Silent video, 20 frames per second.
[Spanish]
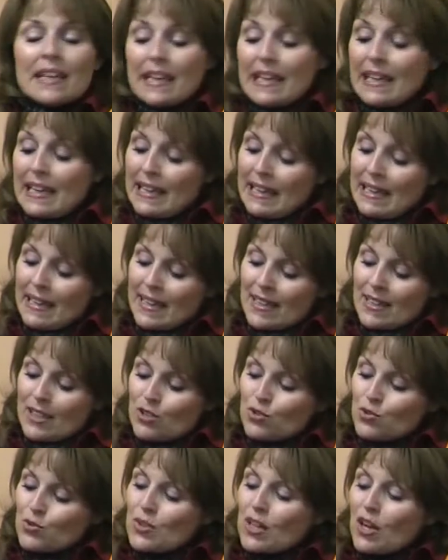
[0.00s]

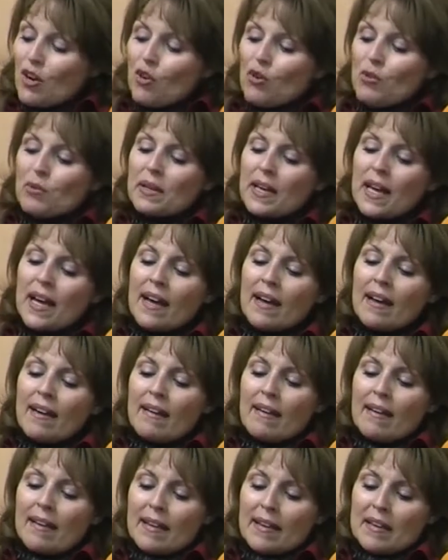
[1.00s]
es una obra
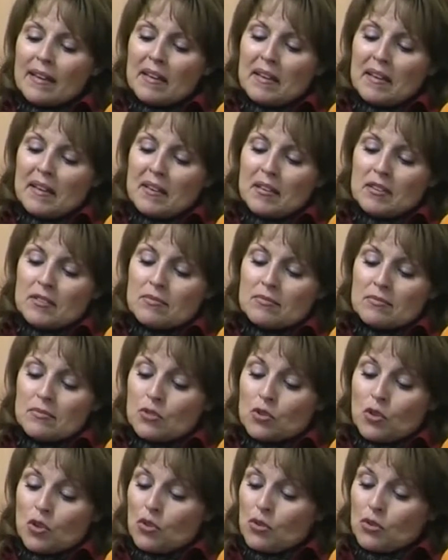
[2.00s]
eh,
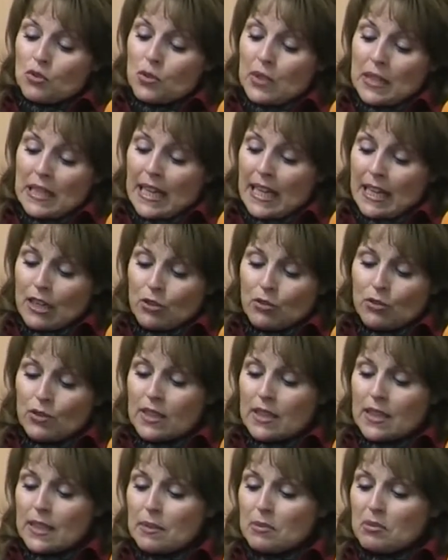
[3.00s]
no, no es largo,
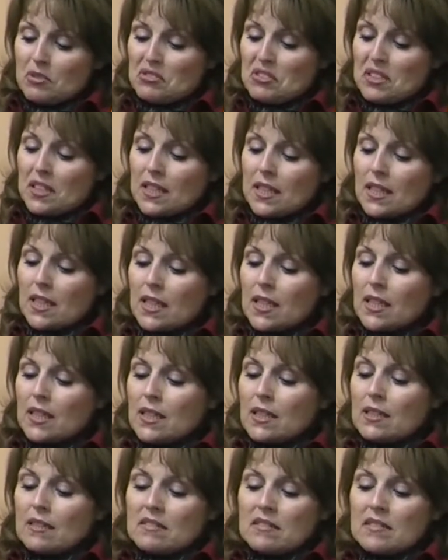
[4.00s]
el libro tiene
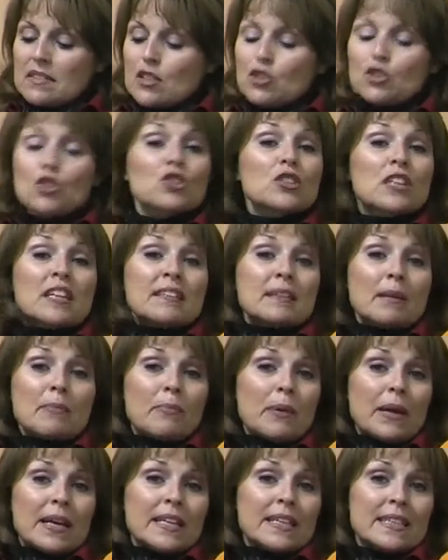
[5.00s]
130
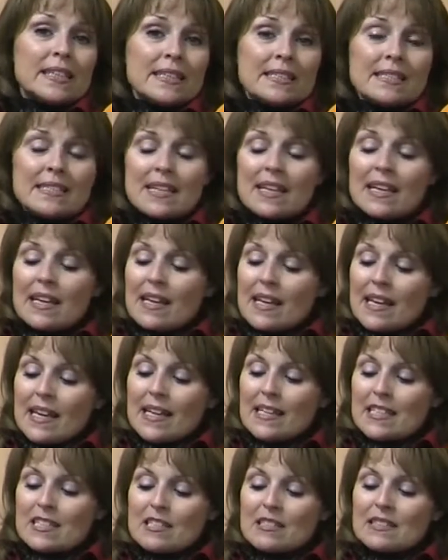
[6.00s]
páginas,
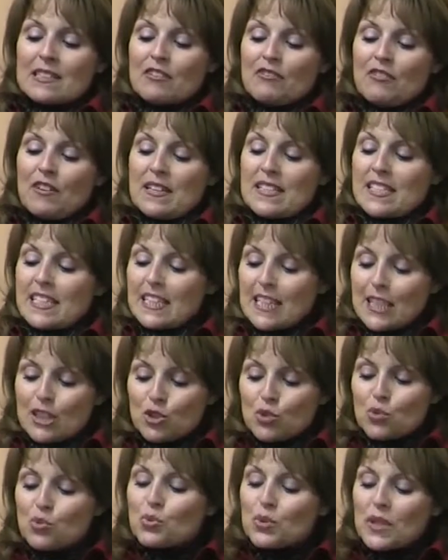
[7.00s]
es de fácil
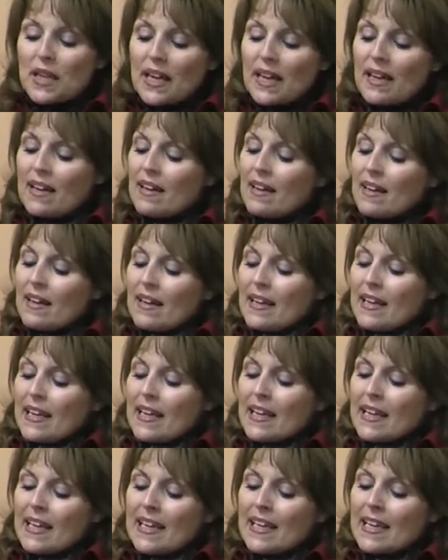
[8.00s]
lectura
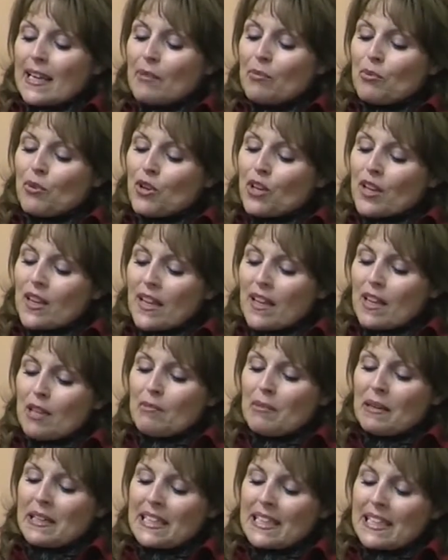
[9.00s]
eh, y aborda de
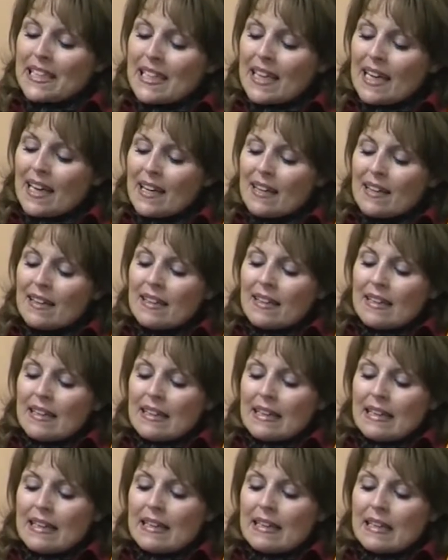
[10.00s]
manera
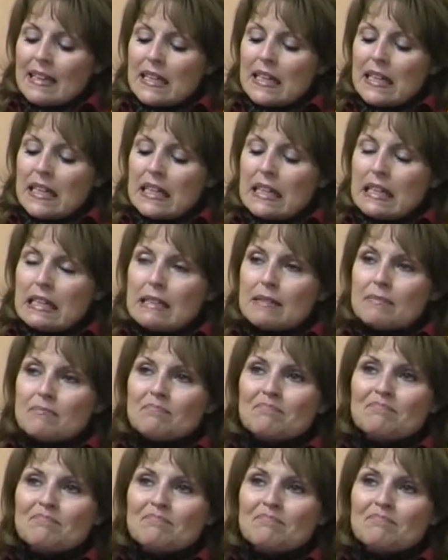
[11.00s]
eh,